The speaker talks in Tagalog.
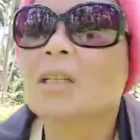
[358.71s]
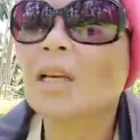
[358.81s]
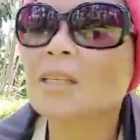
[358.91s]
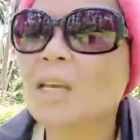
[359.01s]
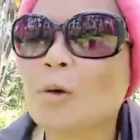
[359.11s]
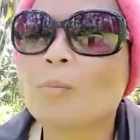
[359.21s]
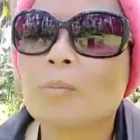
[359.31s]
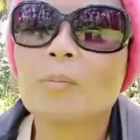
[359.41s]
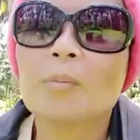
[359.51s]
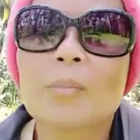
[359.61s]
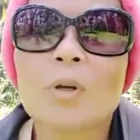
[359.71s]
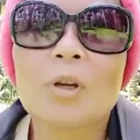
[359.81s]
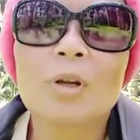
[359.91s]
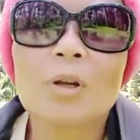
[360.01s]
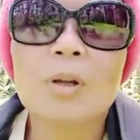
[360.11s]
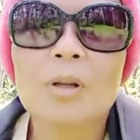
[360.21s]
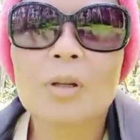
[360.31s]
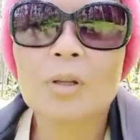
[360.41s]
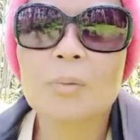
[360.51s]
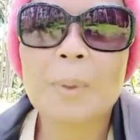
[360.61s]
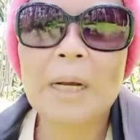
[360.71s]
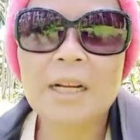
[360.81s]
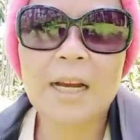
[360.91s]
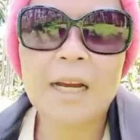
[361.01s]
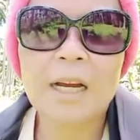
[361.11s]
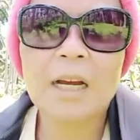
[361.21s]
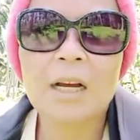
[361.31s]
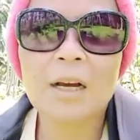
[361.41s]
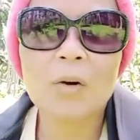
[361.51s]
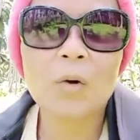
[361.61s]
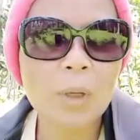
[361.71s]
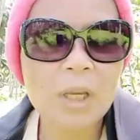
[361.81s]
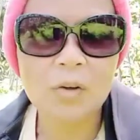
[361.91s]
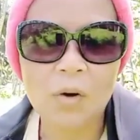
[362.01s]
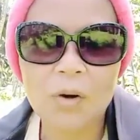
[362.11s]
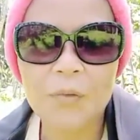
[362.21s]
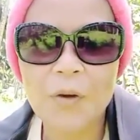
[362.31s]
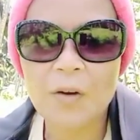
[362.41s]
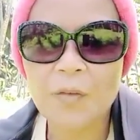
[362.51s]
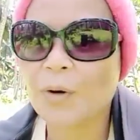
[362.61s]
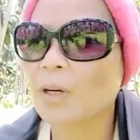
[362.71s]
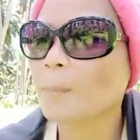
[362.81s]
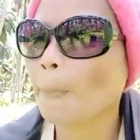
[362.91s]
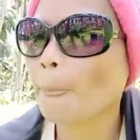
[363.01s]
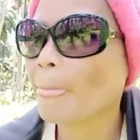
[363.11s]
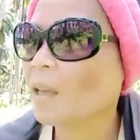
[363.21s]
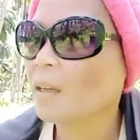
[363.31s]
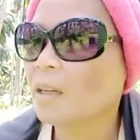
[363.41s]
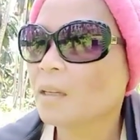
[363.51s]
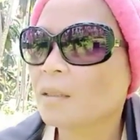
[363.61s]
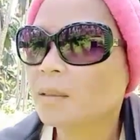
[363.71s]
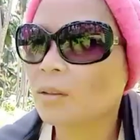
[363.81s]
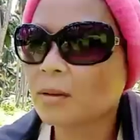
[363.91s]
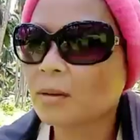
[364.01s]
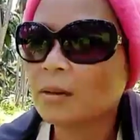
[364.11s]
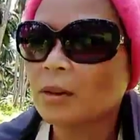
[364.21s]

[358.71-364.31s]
Kasi pagka uwi ko, if ever, no,